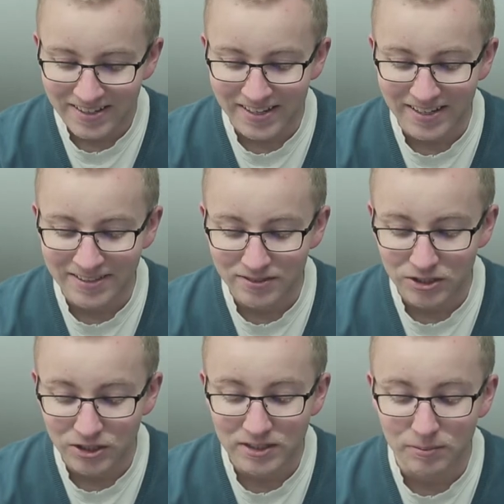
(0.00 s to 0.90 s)
Dann
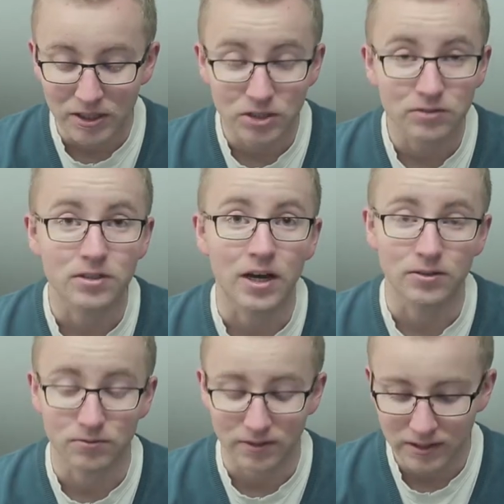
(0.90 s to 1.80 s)
verschiedene Bleistifte,
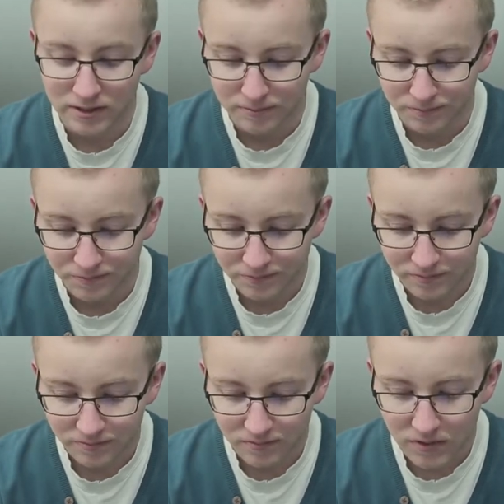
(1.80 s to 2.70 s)
hart und weich,
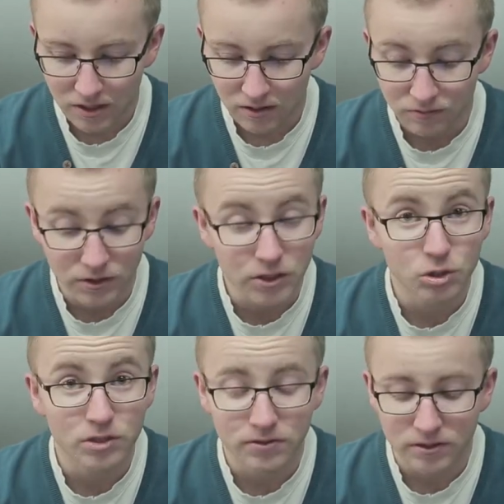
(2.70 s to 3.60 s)

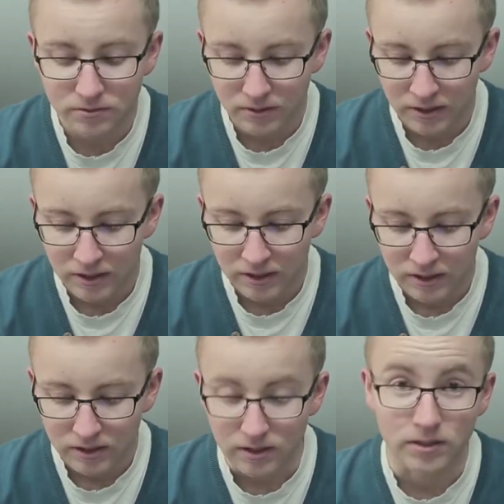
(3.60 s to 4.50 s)
Filzstifte,
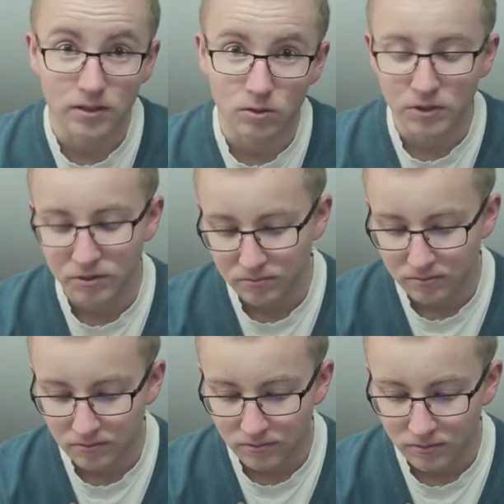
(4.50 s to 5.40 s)
Radiergummi,
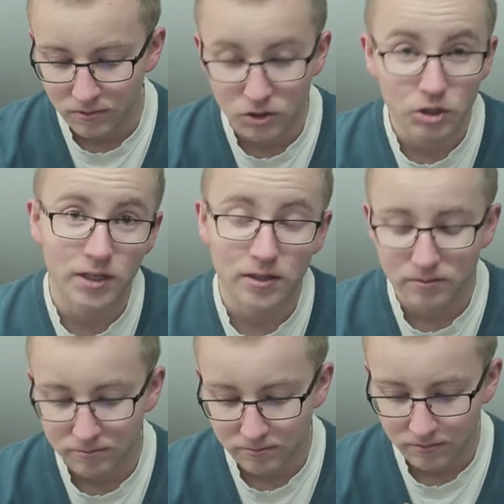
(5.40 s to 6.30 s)

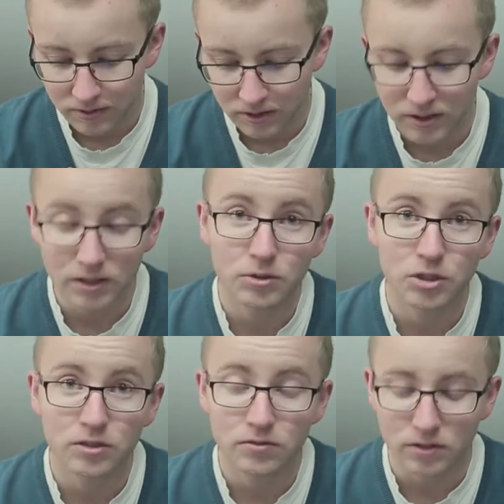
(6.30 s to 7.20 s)
Schere,
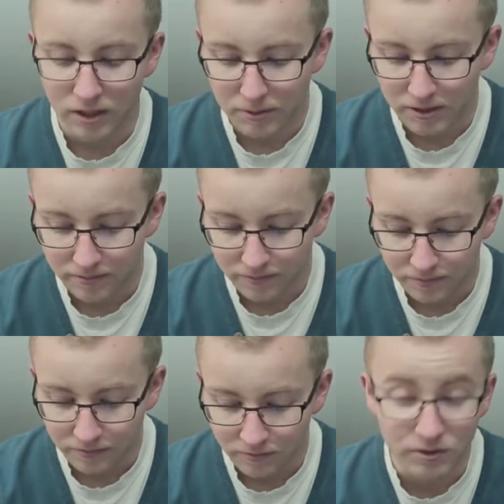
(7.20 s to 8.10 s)
Klebestift, Kleber,
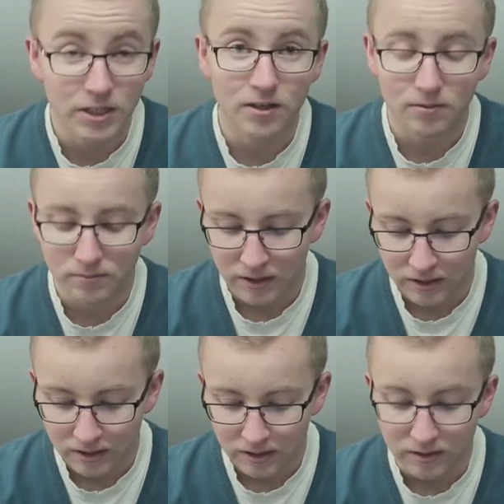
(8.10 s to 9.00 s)
Winkel,
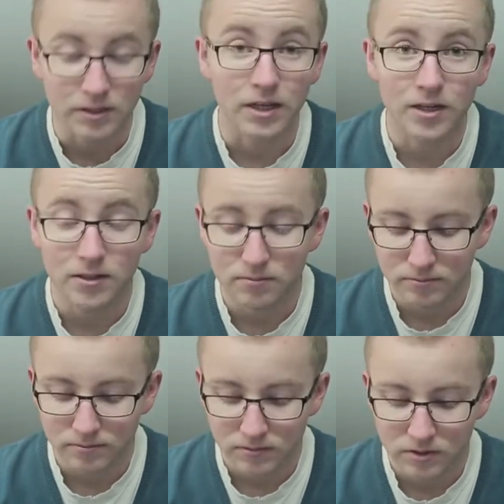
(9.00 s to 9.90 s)
Lineal,
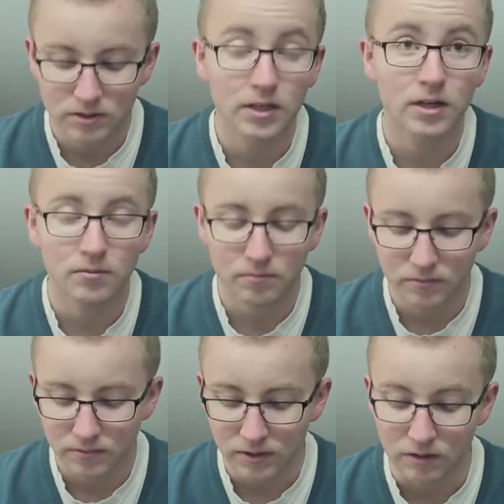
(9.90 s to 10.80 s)
Zirkel,
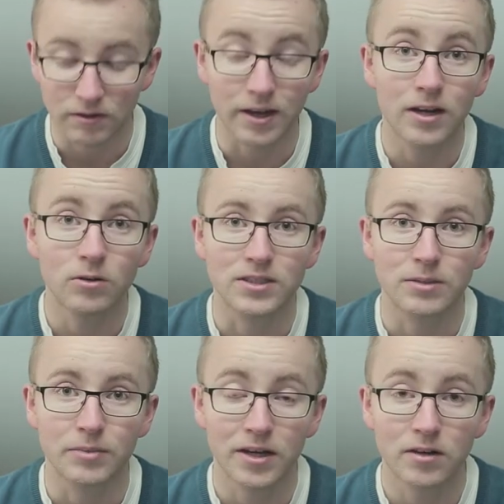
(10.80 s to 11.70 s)
Aquarell- oder
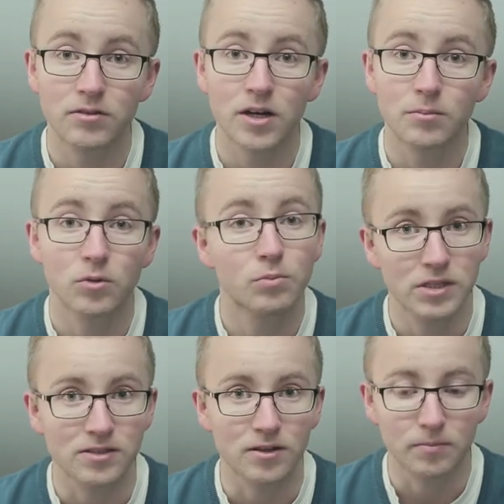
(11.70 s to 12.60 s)
Temperafarben und
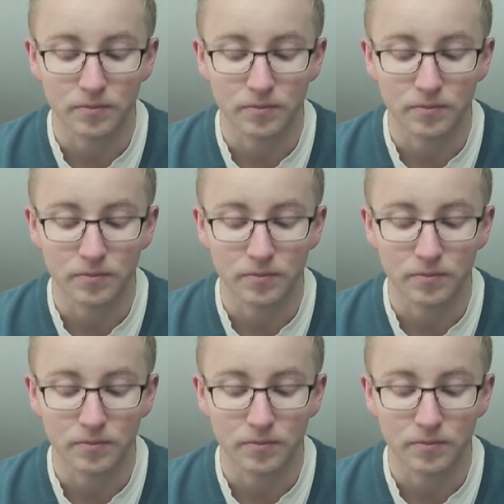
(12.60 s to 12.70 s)
Pinsel.